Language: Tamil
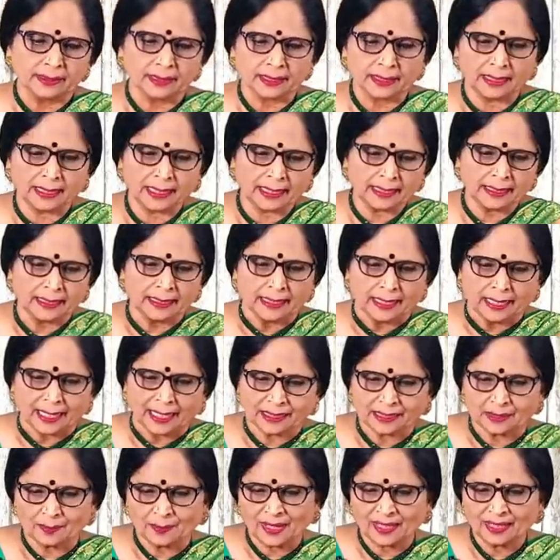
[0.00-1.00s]
இல்லை
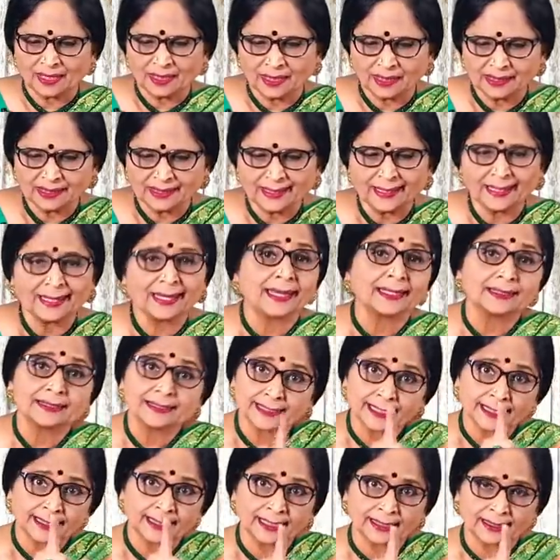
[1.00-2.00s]
அந்த மாலைலாம் இங்கே இல்லை
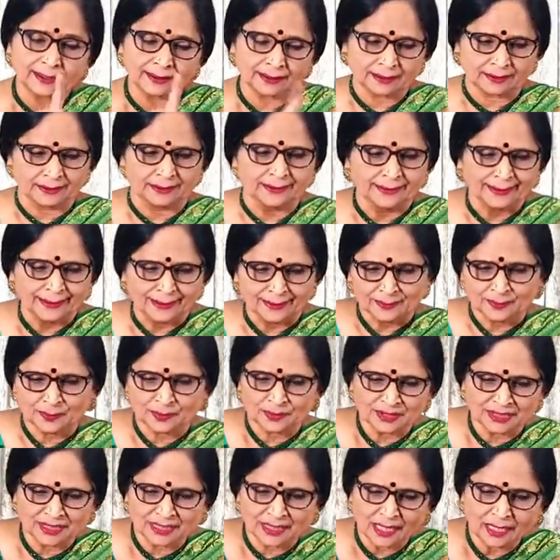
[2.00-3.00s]
சென்னையில் இருக்குது
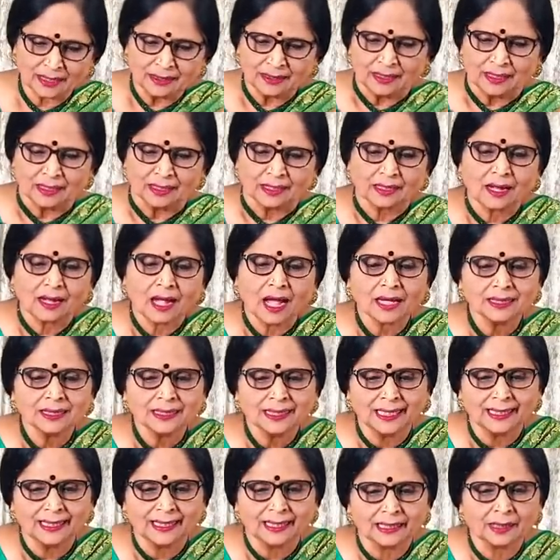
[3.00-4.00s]
புரிஞ்சுதா
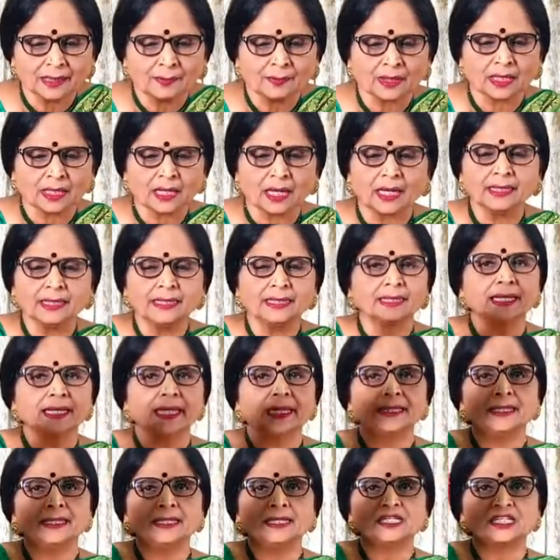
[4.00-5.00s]
கார்னியலியன் நம்ம காரியங்கள்
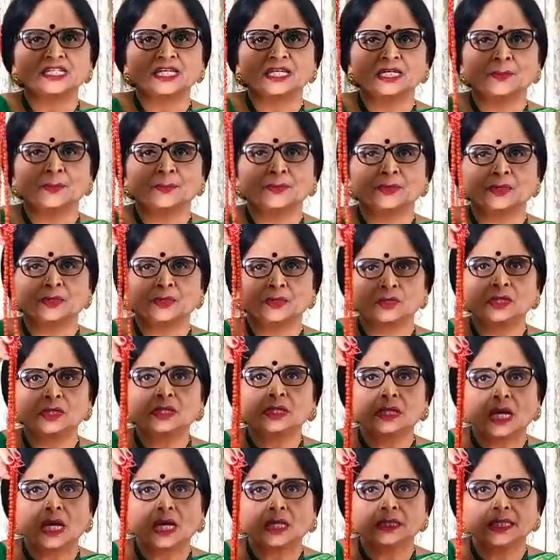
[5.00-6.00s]
என்னென்ன செய்ய போகிறோம்னு
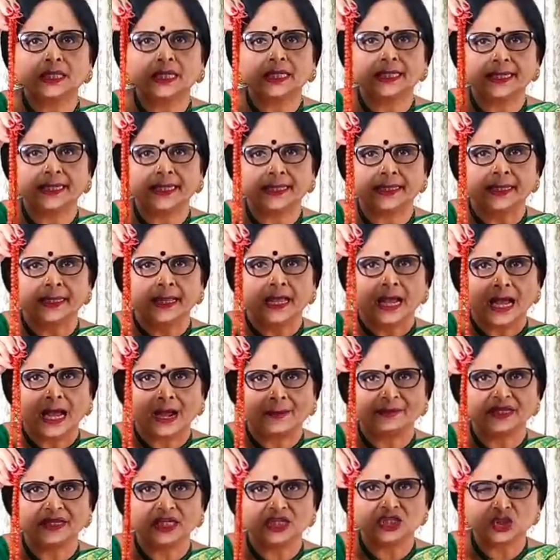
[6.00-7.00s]
கார்னியலியன்
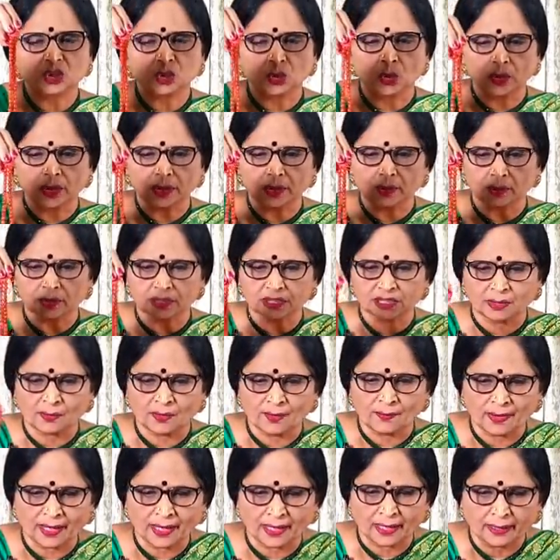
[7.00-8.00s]
அப்படிங்கிற ஸ்டோனில் ஒரு
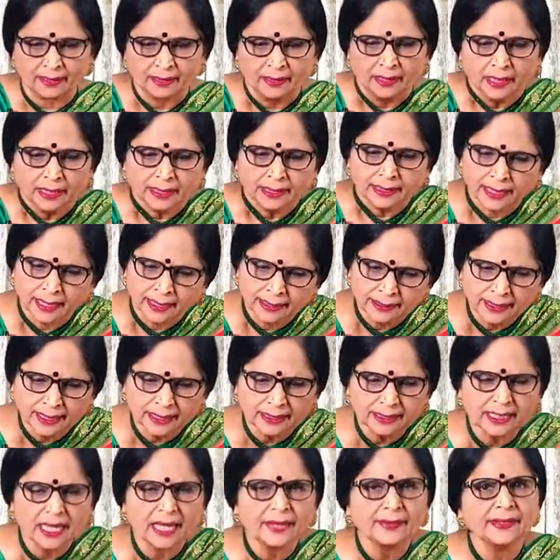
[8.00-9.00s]
ஜபமாலை எந்த
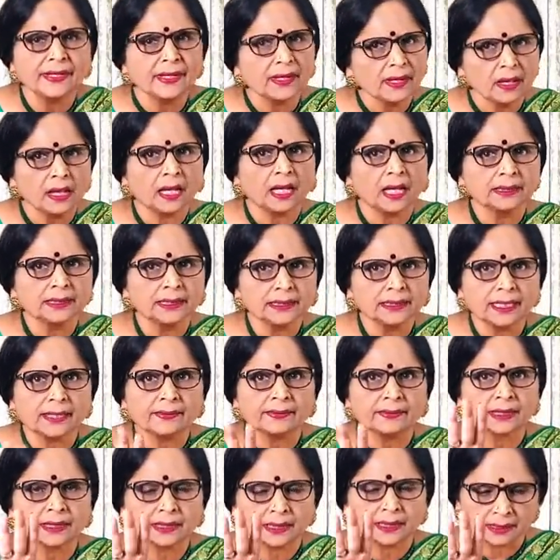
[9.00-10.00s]
தேவையோ அந்த
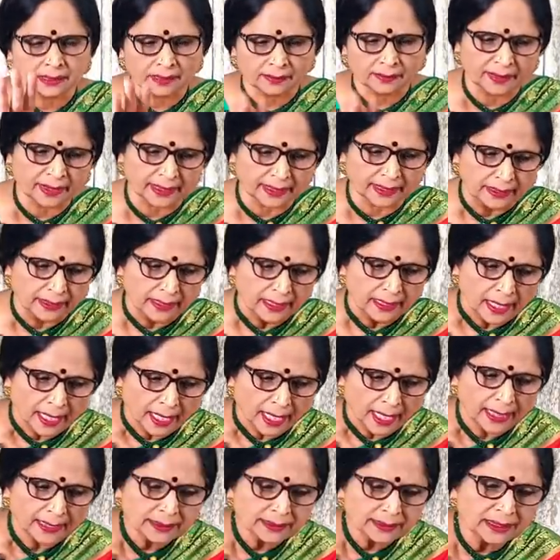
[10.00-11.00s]
தேவைக்கு தகுந்த மாதிரி
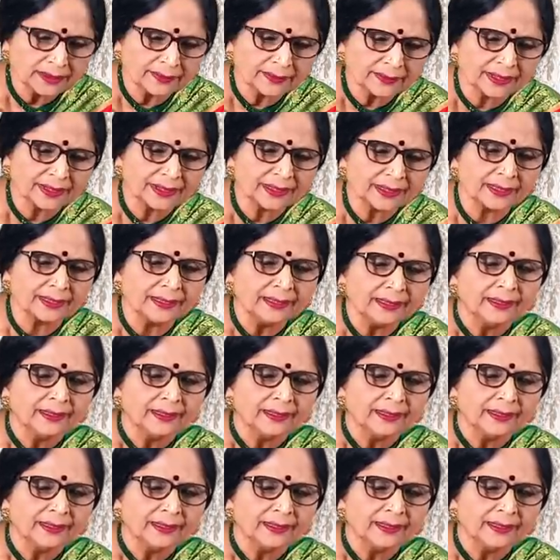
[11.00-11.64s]
அடுத்தது வந்து